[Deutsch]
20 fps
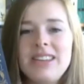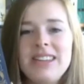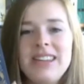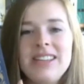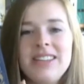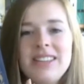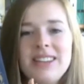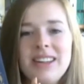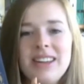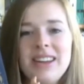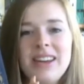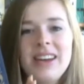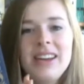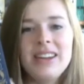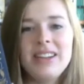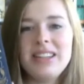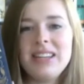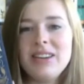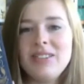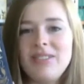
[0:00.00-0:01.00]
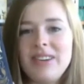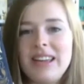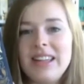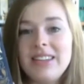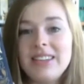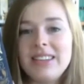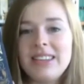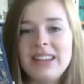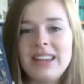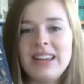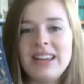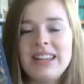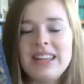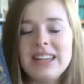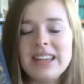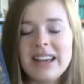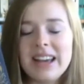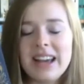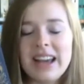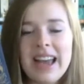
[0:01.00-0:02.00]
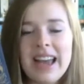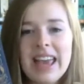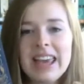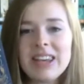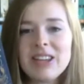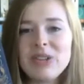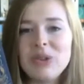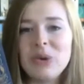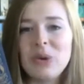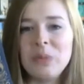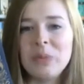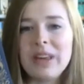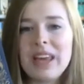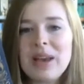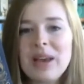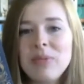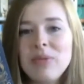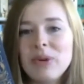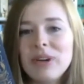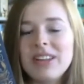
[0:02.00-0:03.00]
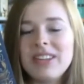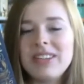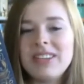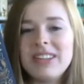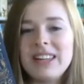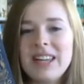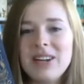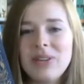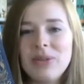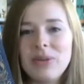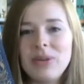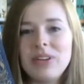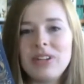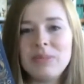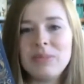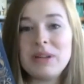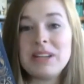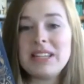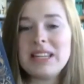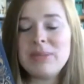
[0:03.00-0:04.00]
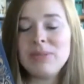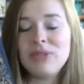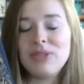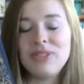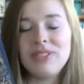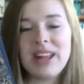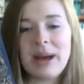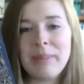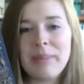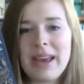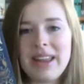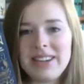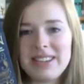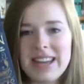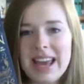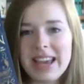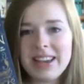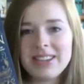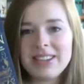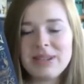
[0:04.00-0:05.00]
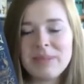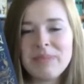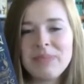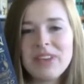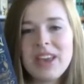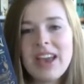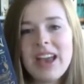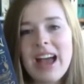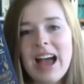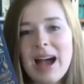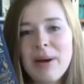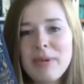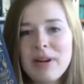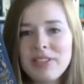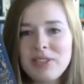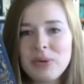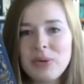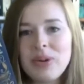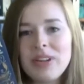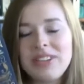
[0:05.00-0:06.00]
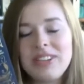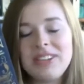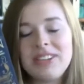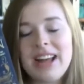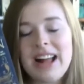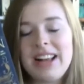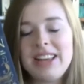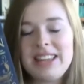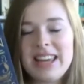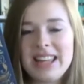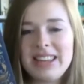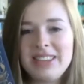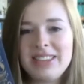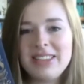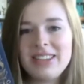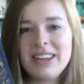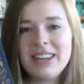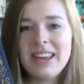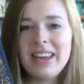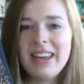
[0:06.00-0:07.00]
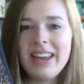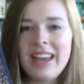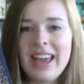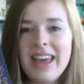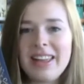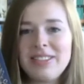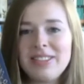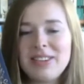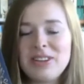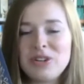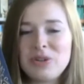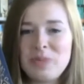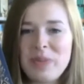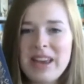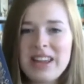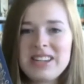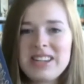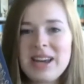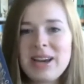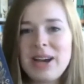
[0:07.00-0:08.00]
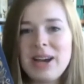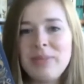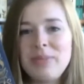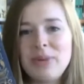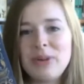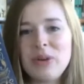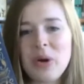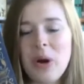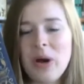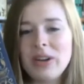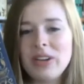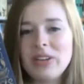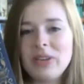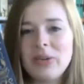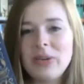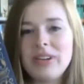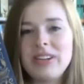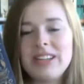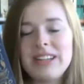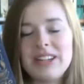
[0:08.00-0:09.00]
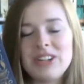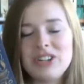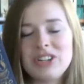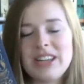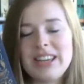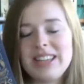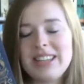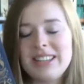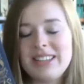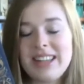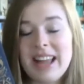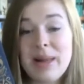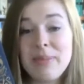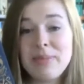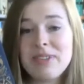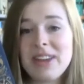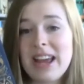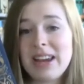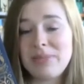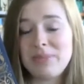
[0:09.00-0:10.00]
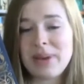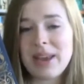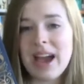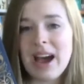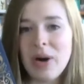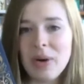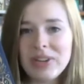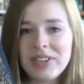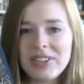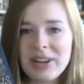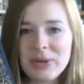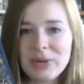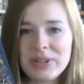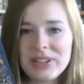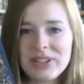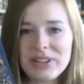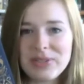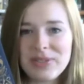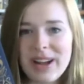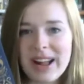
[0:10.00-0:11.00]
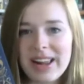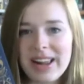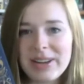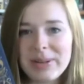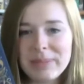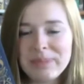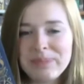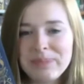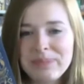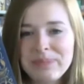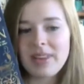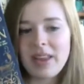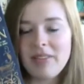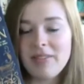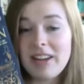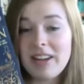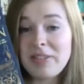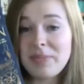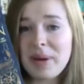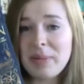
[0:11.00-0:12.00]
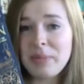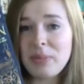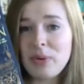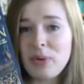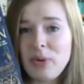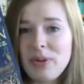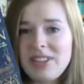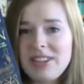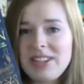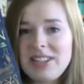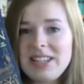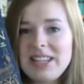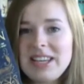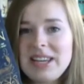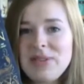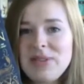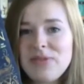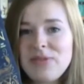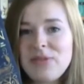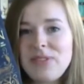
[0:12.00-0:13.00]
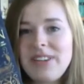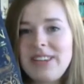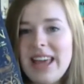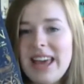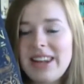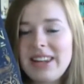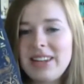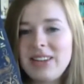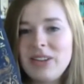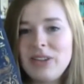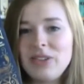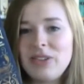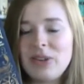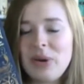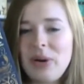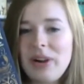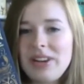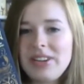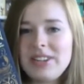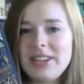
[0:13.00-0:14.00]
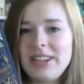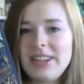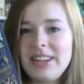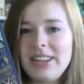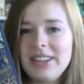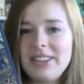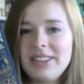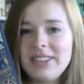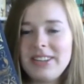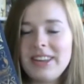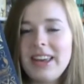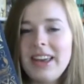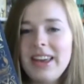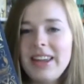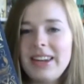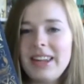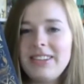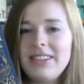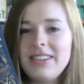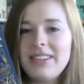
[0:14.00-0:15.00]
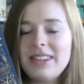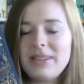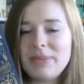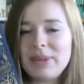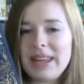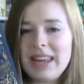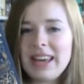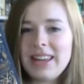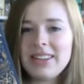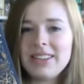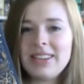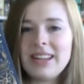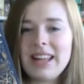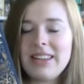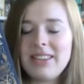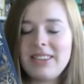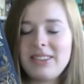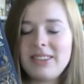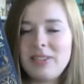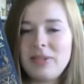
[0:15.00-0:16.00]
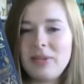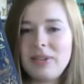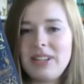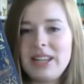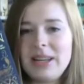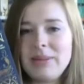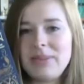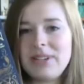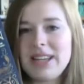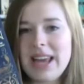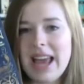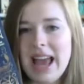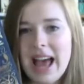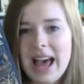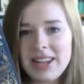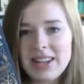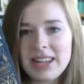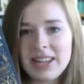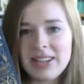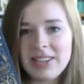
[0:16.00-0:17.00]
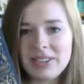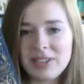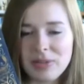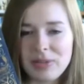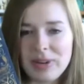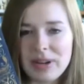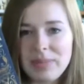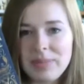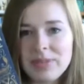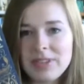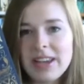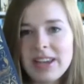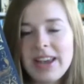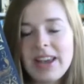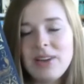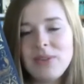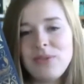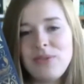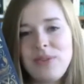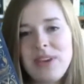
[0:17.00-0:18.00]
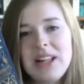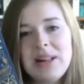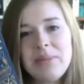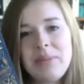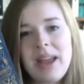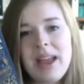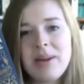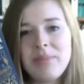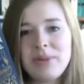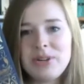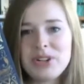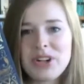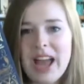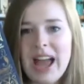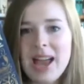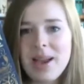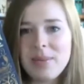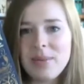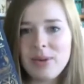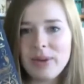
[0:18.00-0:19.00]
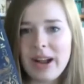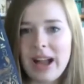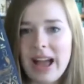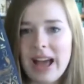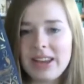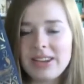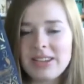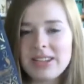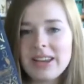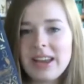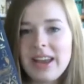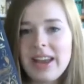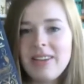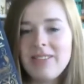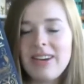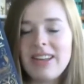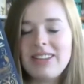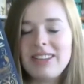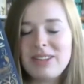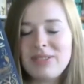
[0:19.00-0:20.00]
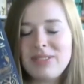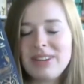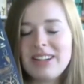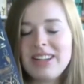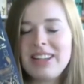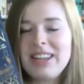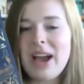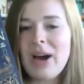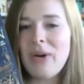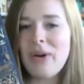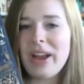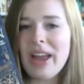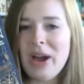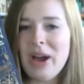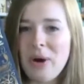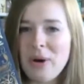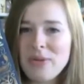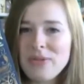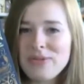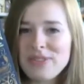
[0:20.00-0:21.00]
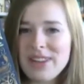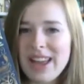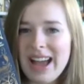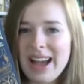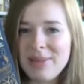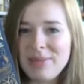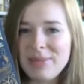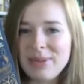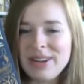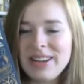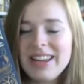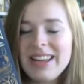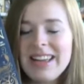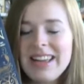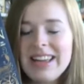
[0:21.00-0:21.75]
diese Tierwesen in ihrer echten Umgebung gesehen und mit ihm zusammen entdeckt. Aber so ist es halt jetzt erst später begonnen und die Geschichte selbst hat mir auch sehr gut gefallen. Was man positiv nennen sollte, ist, dass es im Gegensatz zu dem Theaterskript viel mehr Beschreibung hat, was ich wirklich auch erhofft habe.